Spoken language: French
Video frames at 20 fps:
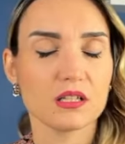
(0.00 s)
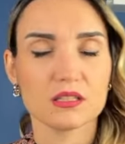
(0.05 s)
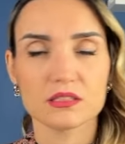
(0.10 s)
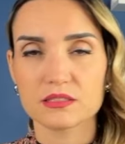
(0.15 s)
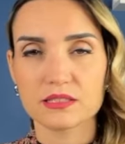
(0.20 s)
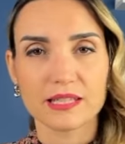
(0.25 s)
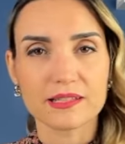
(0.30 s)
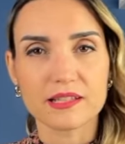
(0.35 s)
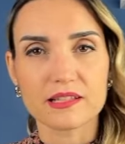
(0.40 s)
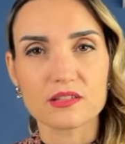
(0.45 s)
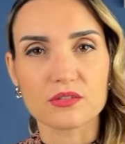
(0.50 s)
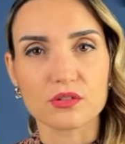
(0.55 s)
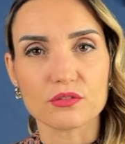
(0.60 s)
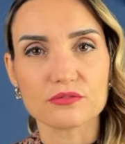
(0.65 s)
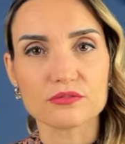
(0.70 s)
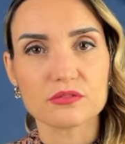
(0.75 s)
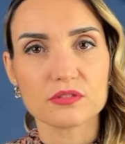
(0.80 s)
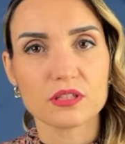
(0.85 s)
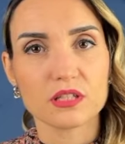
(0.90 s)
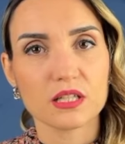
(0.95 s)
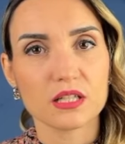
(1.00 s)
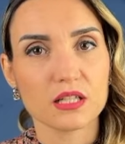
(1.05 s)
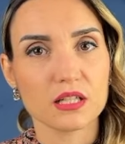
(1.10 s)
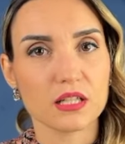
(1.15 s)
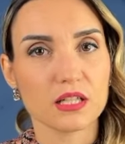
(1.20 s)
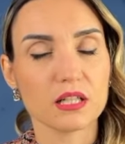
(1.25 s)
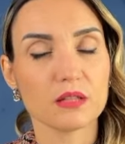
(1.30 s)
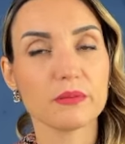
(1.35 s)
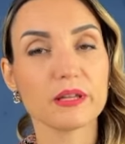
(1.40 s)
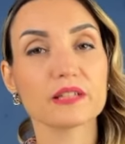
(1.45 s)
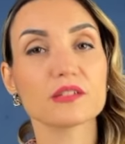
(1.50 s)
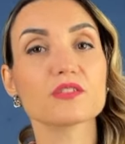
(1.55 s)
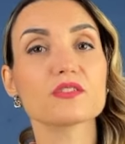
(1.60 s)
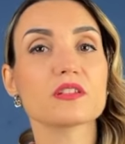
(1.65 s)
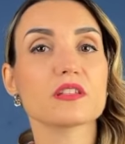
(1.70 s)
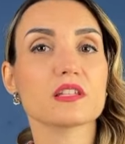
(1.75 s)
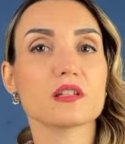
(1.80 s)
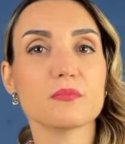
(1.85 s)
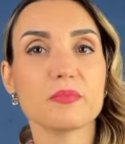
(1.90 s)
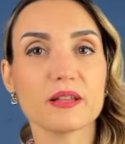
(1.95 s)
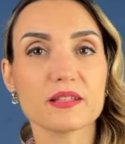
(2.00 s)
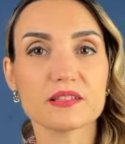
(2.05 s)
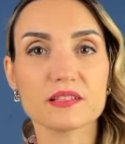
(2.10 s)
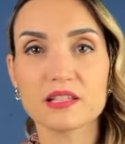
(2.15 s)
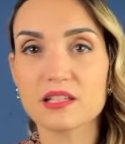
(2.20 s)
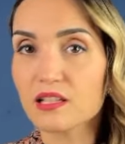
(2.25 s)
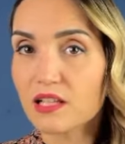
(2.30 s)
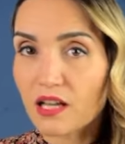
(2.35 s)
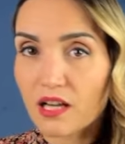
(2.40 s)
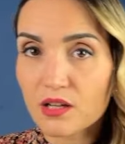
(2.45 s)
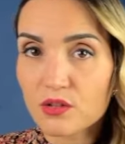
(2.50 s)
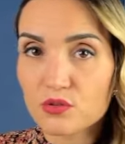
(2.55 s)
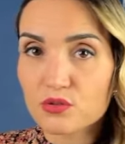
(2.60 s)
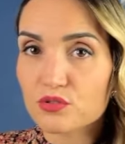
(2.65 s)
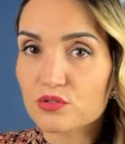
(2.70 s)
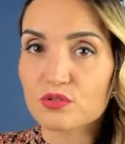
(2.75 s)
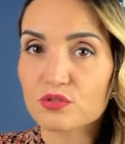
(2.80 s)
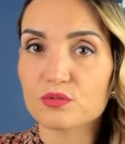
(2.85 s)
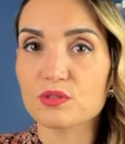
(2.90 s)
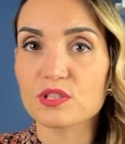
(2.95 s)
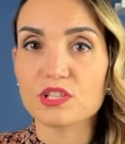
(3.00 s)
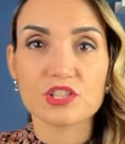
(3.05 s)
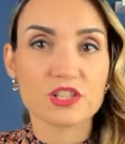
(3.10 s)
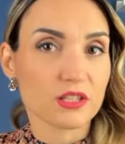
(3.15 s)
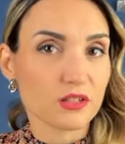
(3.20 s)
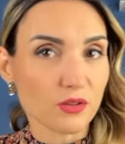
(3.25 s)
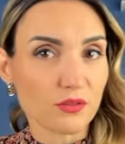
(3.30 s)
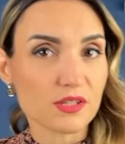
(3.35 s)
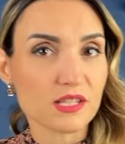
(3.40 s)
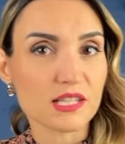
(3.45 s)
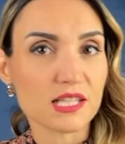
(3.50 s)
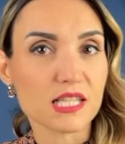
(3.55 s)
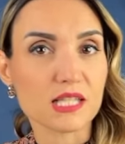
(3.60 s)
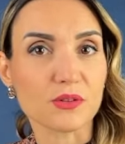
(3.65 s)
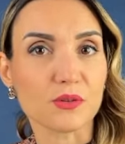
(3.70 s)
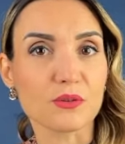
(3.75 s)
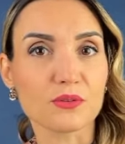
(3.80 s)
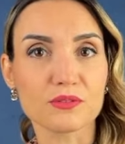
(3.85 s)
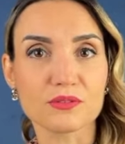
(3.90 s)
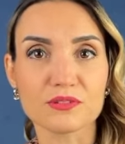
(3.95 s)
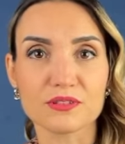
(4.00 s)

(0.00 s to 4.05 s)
Catastrophe. Eh bien, que s'est-il passé Là, aujourd'hui, j'ai 36 ans.